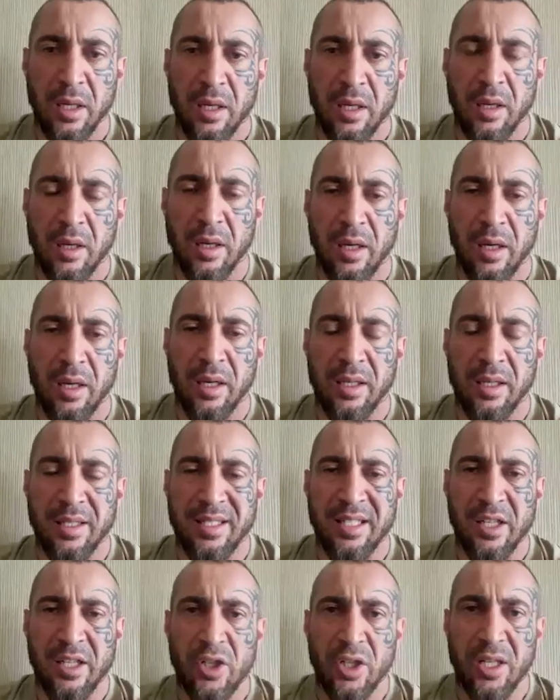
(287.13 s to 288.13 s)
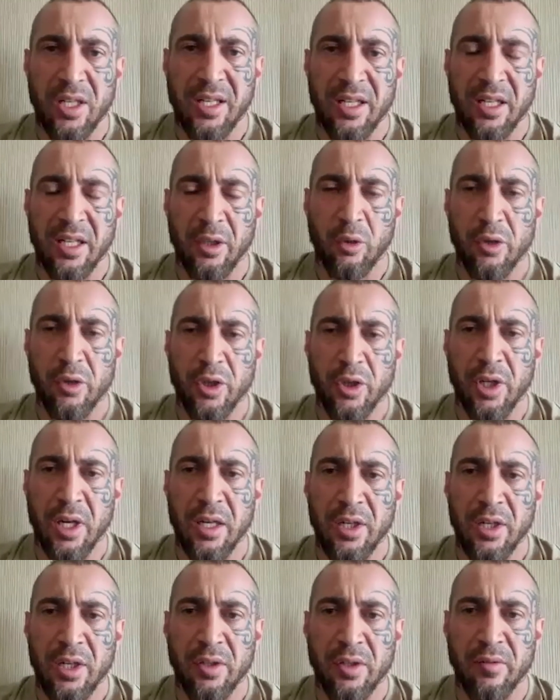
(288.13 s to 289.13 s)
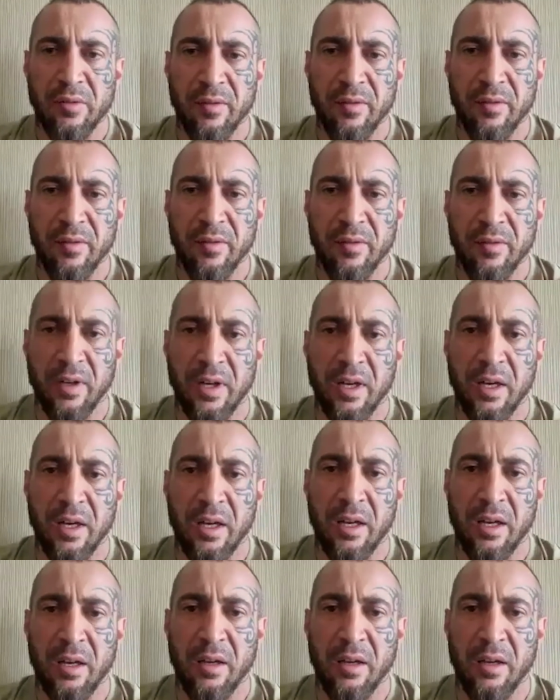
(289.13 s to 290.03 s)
э, значительное тоже количество